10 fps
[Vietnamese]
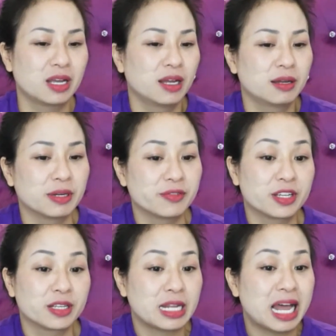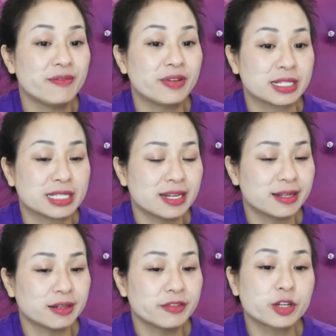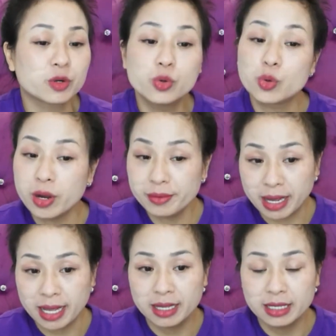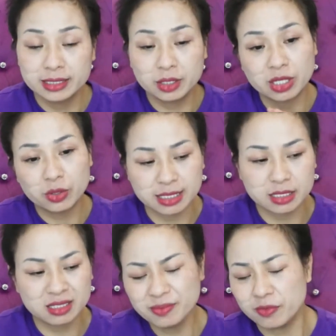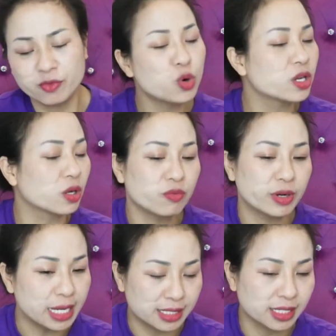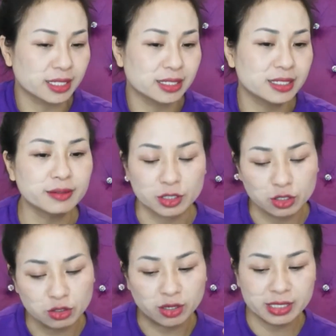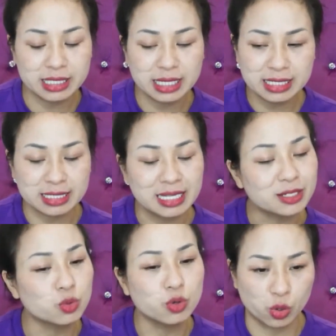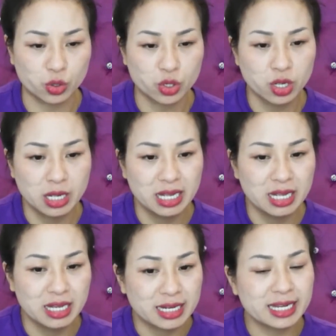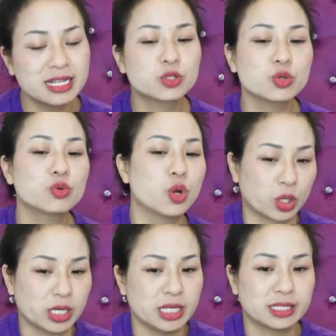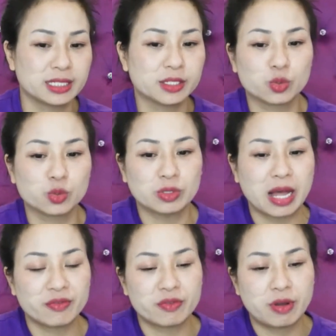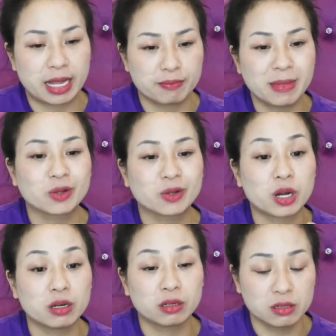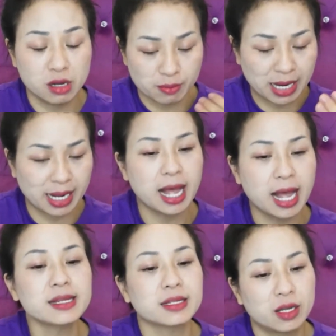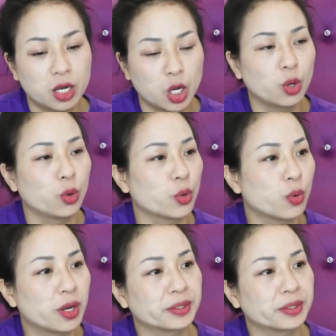Bởi vì đã phải xét đến cái việc lui quân mà. Trong giao tiếp nếu mà vui thì không vấn đề gì, nhưng thường nó sẽ xảy ra xung đột. Khi xung đột ấy, thì chúng ta phải bảo toàn lực lượng bằng cách lôi quân.